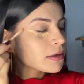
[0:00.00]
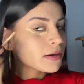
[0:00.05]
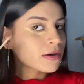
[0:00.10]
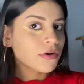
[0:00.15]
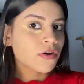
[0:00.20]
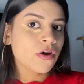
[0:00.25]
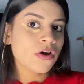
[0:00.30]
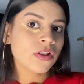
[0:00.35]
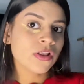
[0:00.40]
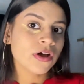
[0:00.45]

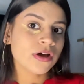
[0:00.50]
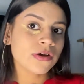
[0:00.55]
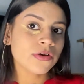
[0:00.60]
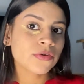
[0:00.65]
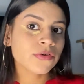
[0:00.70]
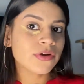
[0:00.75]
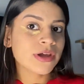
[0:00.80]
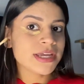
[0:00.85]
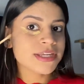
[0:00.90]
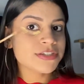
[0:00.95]
Coloca
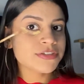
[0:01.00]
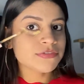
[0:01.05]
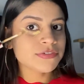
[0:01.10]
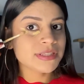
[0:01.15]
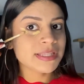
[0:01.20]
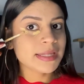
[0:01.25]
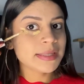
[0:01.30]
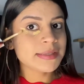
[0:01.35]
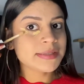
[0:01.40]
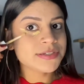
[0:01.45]
o corretivo
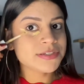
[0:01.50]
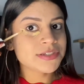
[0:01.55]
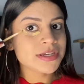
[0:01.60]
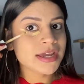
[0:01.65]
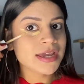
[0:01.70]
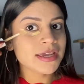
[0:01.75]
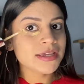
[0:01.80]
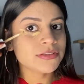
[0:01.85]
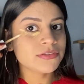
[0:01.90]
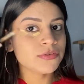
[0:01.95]
desse
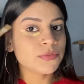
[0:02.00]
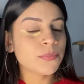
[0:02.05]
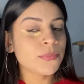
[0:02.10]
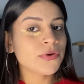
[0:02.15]
jeito,